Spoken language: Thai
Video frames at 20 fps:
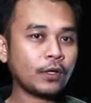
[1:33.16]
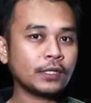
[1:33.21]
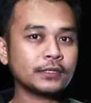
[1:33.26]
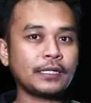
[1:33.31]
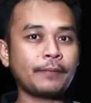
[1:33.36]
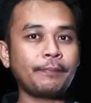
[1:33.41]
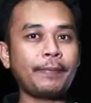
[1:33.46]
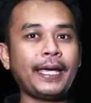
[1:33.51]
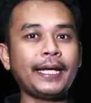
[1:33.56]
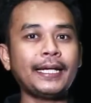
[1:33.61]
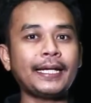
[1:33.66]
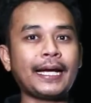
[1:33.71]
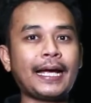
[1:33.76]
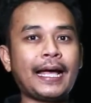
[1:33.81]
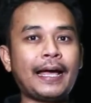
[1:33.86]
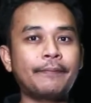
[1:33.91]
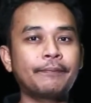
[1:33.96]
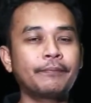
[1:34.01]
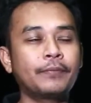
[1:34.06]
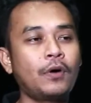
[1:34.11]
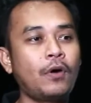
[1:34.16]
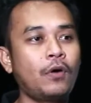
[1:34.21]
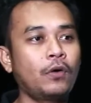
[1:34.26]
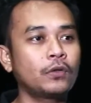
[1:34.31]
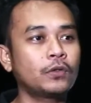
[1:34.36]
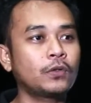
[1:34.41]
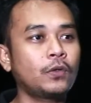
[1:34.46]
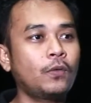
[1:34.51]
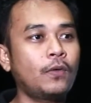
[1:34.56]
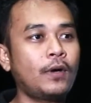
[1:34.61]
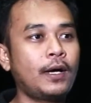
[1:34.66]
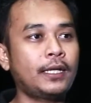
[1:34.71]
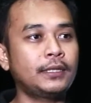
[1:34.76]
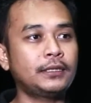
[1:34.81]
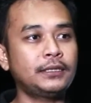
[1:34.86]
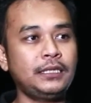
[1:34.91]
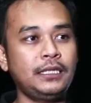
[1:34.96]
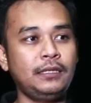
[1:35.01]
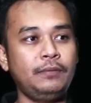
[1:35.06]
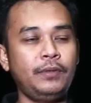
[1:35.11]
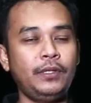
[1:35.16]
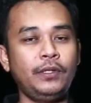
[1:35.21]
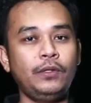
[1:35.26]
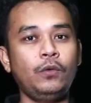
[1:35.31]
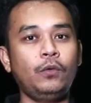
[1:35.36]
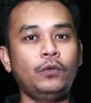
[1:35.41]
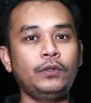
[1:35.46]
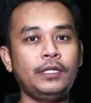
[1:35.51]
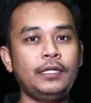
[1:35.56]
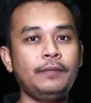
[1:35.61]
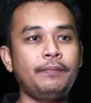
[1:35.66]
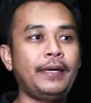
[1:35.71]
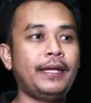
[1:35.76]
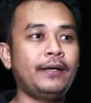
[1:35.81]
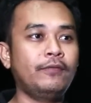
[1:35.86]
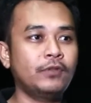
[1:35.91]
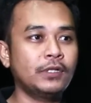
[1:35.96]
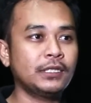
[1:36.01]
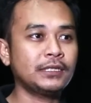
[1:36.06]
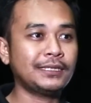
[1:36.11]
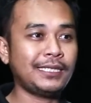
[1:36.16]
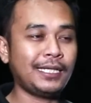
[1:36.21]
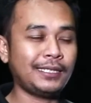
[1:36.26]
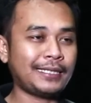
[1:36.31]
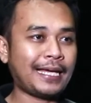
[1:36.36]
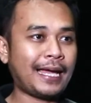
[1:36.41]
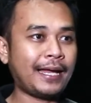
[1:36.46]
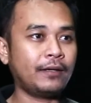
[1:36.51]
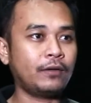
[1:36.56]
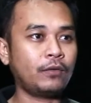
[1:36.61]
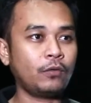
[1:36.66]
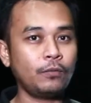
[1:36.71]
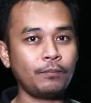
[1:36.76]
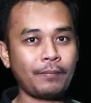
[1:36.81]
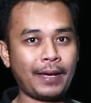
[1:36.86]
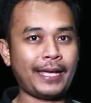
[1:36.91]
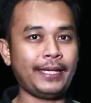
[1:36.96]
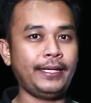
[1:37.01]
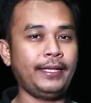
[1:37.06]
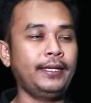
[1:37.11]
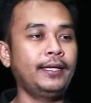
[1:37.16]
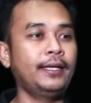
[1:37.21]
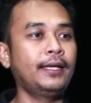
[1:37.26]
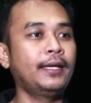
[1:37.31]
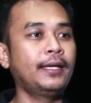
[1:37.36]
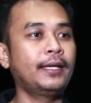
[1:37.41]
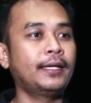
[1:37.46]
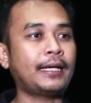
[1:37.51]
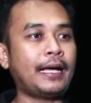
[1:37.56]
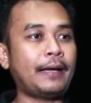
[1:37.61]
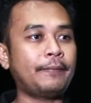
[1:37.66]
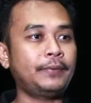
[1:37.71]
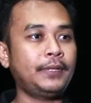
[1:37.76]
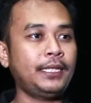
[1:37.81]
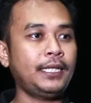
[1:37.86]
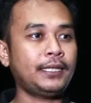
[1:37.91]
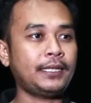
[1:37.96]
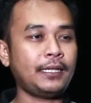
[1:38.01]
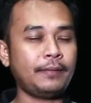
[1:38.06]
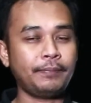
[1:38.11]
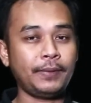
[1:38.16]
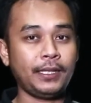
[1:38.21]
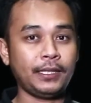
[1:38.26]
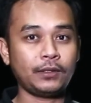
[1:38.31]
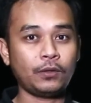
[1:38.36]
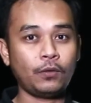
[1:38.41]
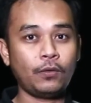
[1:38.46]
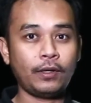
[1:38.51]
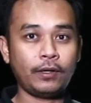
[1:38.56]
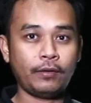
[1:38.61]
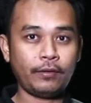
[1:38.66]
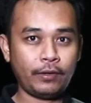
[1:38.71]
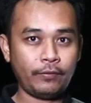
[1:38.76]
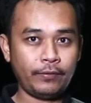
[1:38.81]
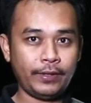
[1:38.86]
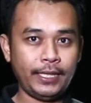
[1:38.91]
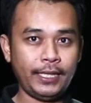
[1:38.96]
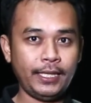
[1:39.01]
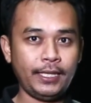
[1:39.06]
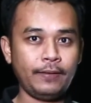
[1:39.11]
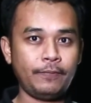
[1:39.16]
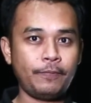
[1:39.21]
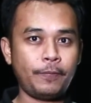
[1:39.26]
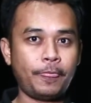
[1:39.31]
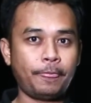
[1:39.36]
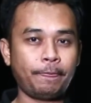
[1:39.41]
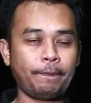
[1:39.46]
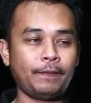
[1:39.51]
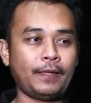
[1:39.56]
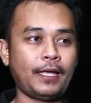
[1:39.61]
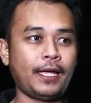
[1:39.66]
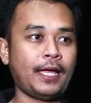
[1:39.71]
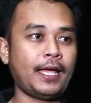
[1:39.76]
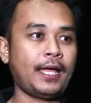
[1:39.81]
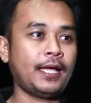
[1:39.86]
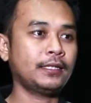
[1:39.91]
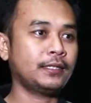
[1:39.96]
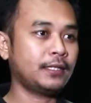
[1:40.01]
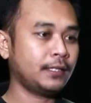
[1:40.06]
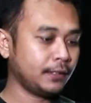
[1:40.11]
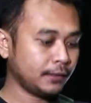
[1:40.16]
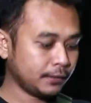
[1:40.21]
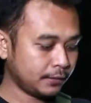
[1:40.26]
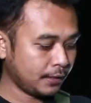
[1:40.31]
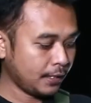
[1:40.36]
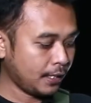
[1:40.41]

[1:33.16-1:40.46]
ตัวสเปคนะครับของตัว GPU ที่เป็น Workstation รุ่นใหม่ครับ ที่จะเปิดตัวเร็วๆนี้นะฮะ ซึ่ง